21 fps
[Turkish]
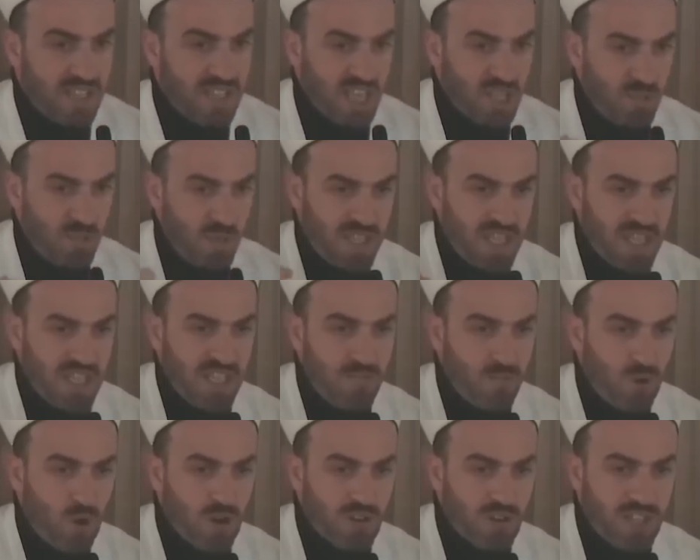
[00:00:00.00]
tespit
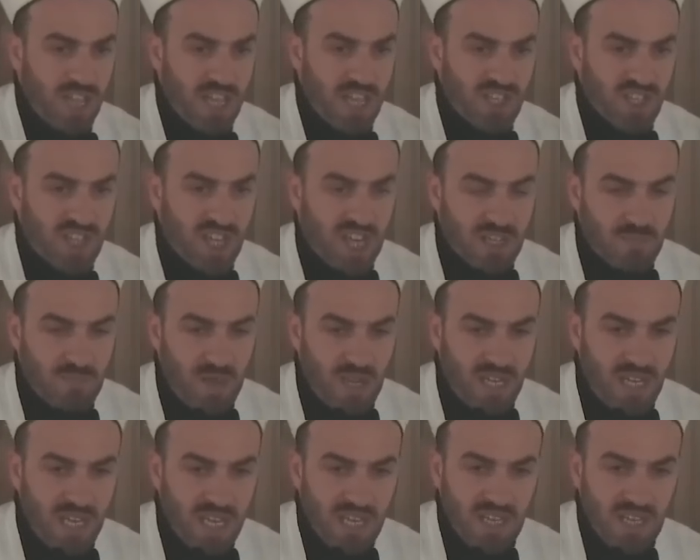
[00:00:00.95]
edip ortaya
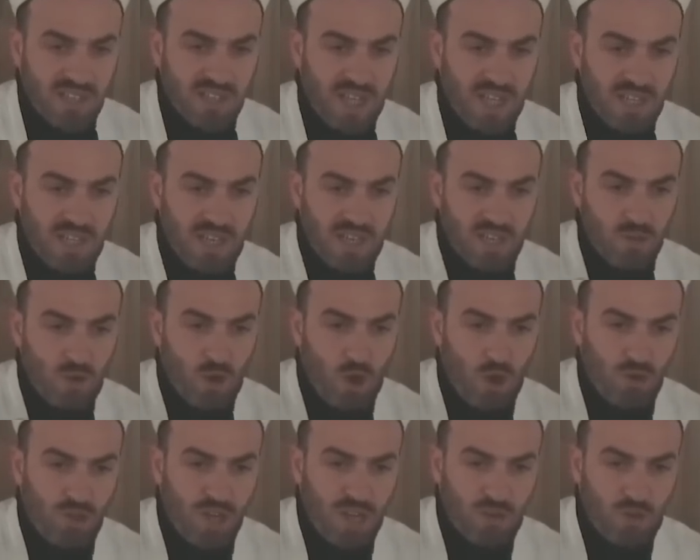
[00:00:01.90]
çıkartmak, insanların
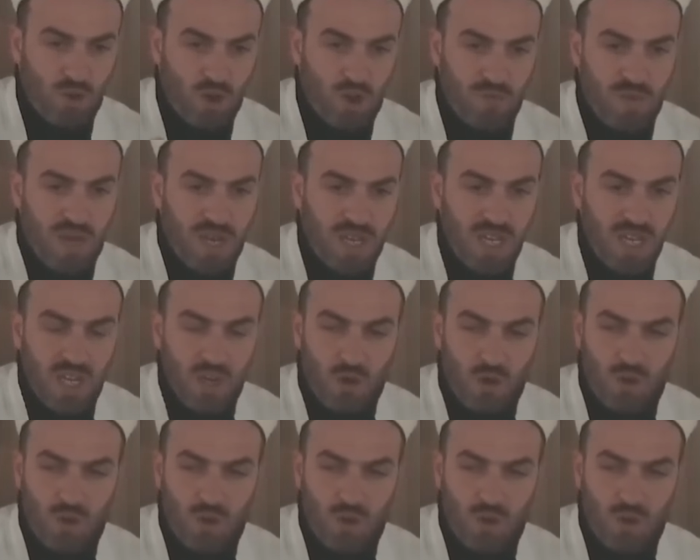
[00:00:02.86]
önüne koymak,